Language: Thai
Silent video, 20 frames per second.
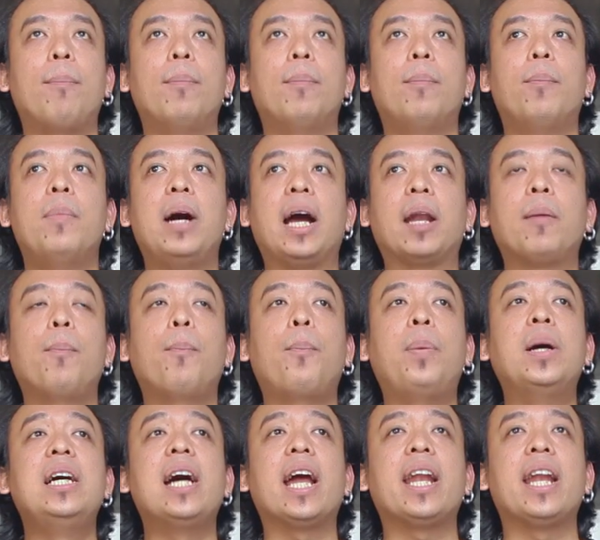บเหมือน
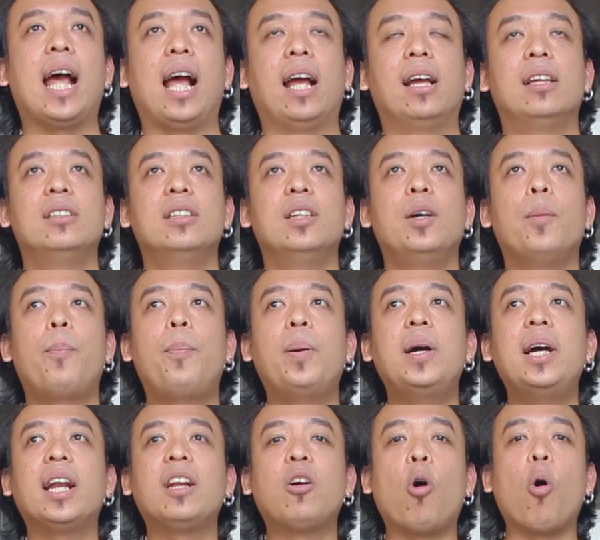เพื่อนน่ะ
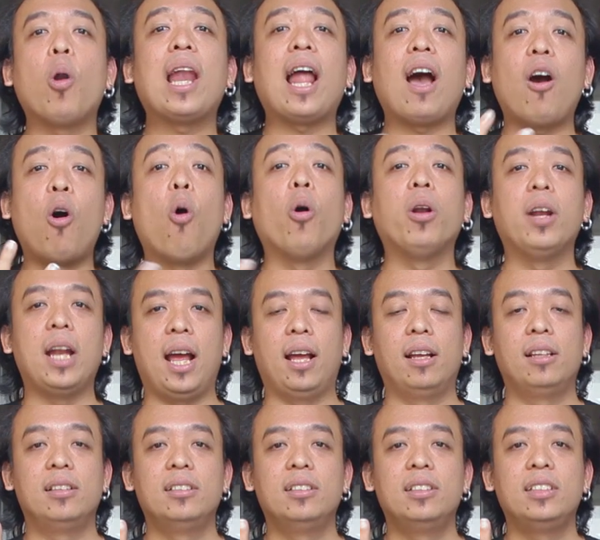เพื่อนคนละคนน่ะ
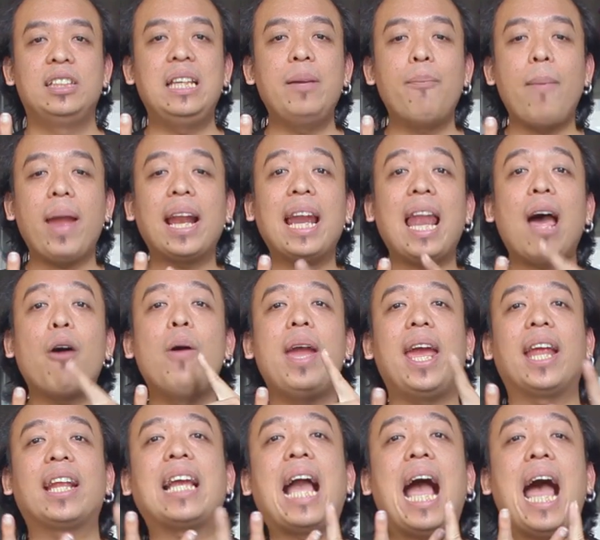ที่แม่งเล่าเห
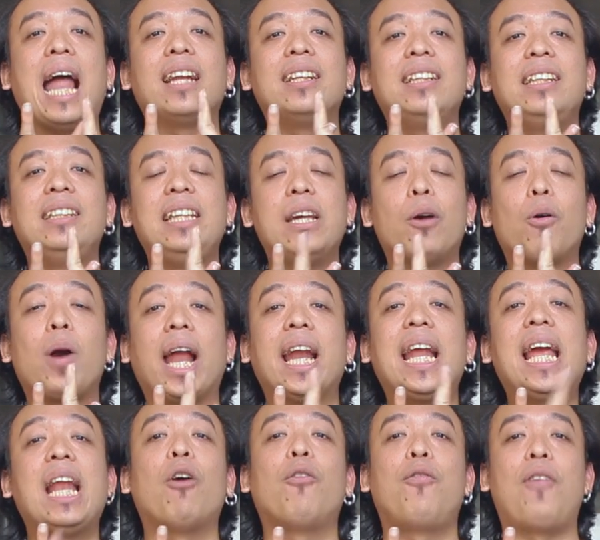ตุการณ์เดียวกัน
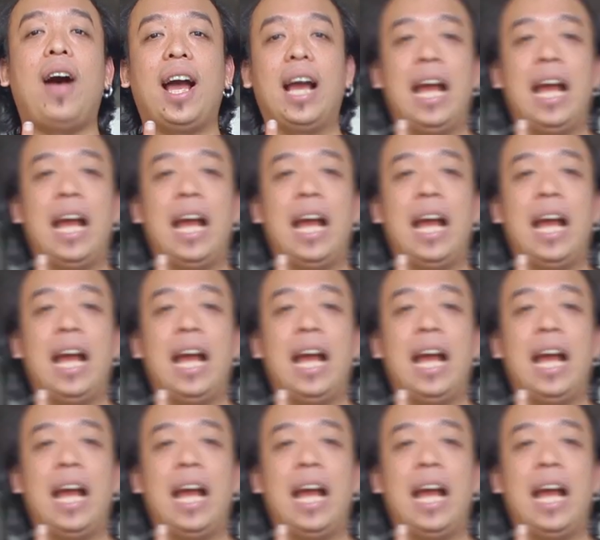ให้เราฟัง